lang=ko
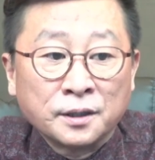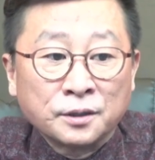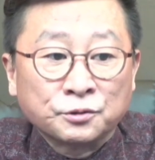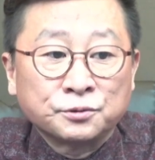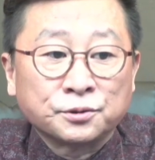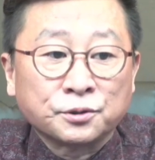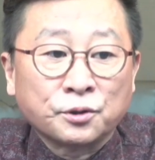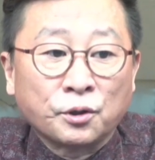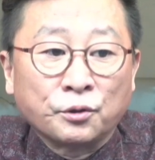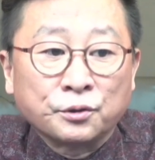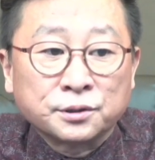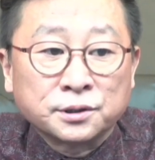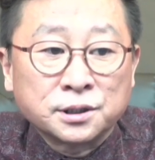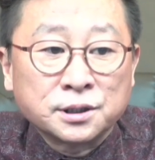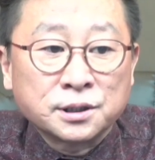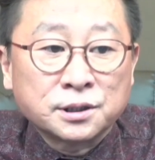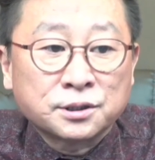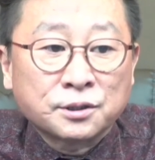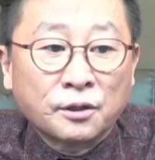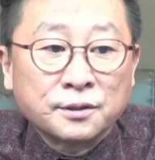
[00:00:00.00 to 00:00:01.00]
구로
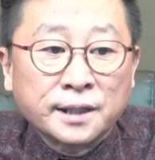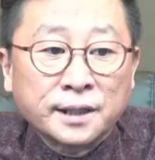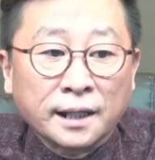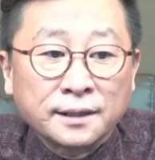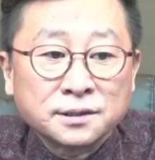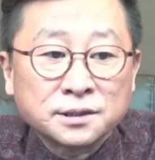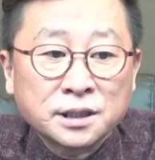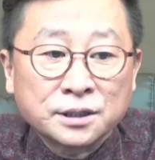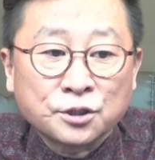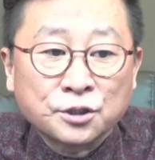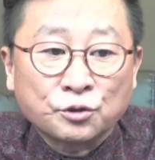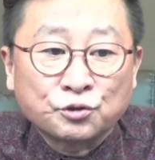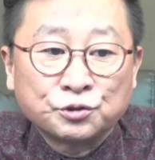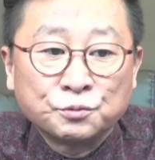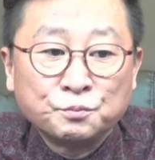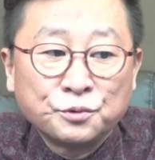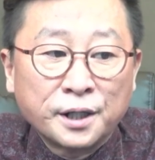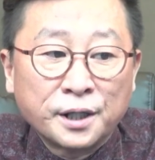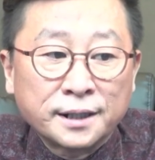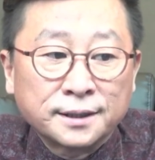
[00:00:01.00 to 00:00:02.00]
디지털 단지에서
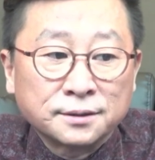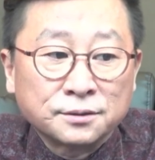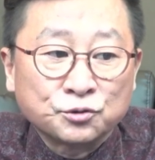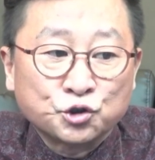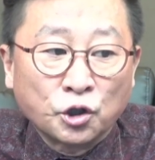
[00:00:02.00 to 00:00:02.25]
근무하는